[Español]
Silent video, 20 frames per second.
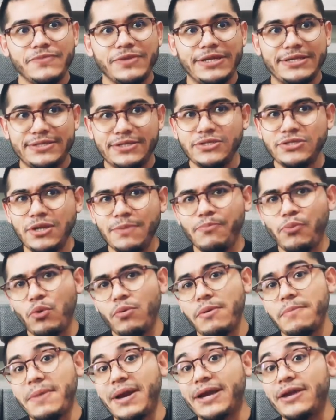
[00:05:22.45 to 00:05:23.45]
Y si es el
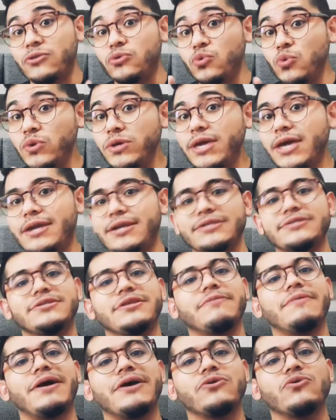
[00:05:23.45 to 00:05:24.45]
problema que tú quieres, te
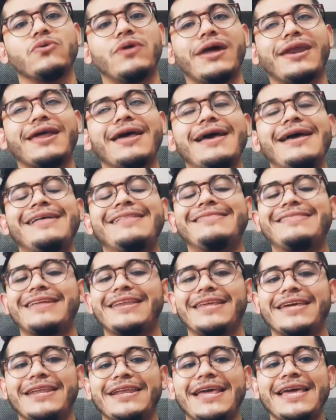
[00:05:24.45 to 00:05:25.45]
va a ayudar a
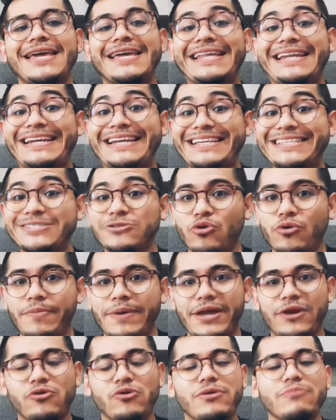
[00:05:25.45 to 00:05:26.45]
tener y
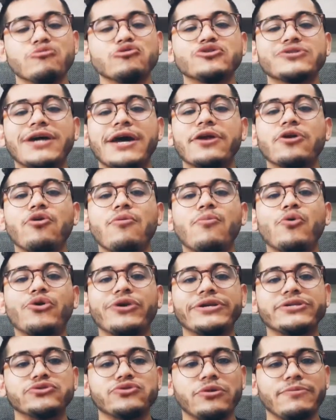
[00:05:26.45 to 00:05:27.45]
resolverlo y buscar cómo
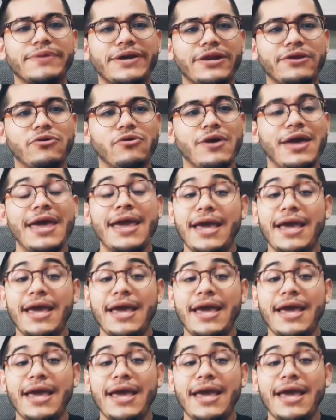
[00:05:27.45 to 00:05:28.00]
resolverlo.